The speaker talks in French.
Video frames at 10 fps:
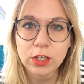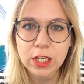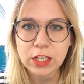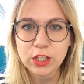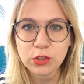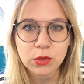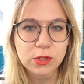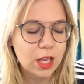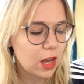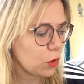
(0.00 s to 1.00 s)
ouais, j'ai acheté que
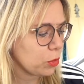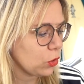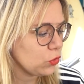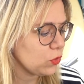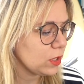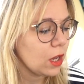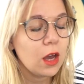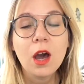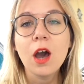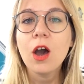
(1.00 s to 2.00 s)
ça en produit.
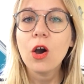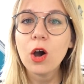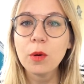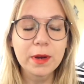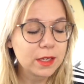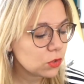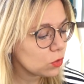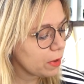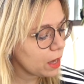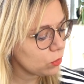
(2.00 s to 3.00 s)
En
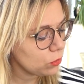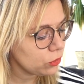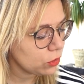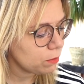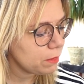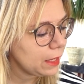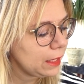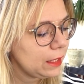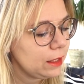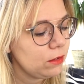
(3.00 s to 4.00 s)
pinceau par contre,
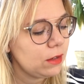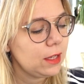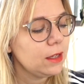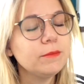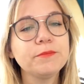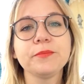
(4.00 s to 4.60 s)
ben voilà.